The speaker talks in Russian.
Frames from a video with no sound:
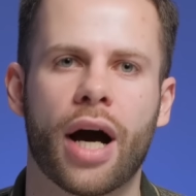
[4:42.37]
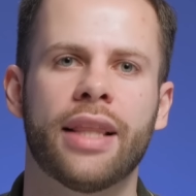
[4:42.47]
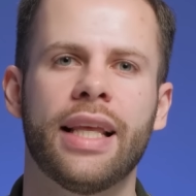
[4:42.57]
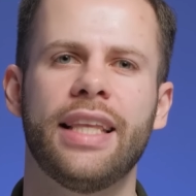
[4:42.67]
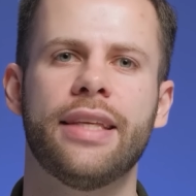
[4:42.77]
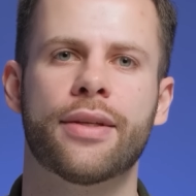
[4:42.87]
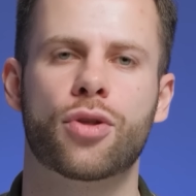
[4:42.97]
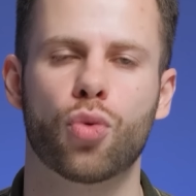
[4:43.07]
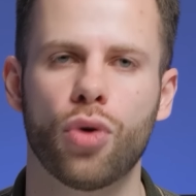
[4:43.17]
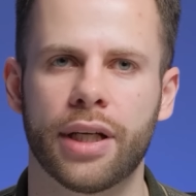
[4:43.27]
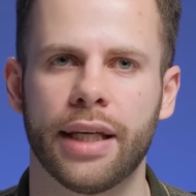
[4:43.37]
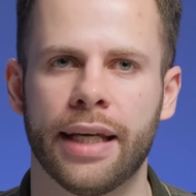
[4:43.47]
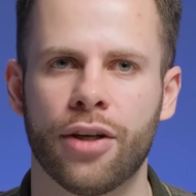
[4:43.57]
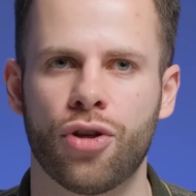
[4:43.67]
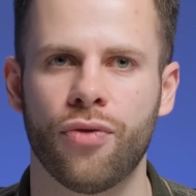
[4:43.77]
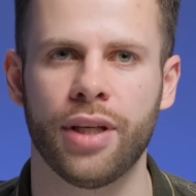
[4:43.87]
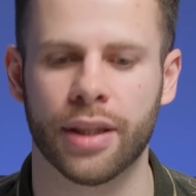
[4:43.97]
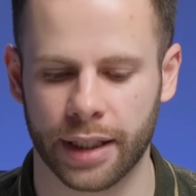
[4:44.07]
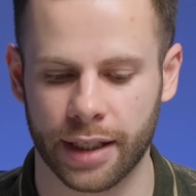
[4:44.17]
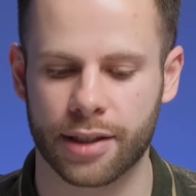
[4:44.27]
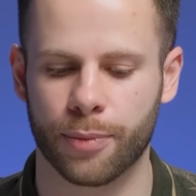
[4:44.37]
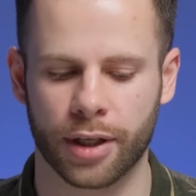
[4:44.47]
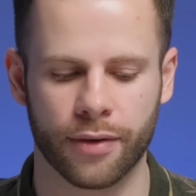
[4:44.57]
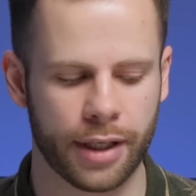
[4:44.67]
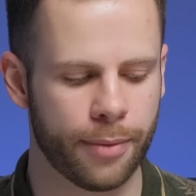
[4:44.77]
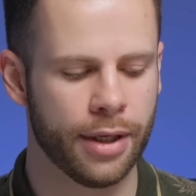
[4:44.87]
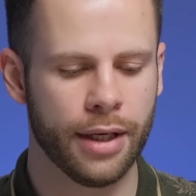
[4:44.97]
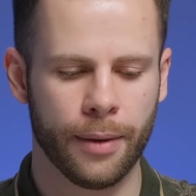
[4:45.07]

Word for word: она не настолько и очевидна, если мы говорим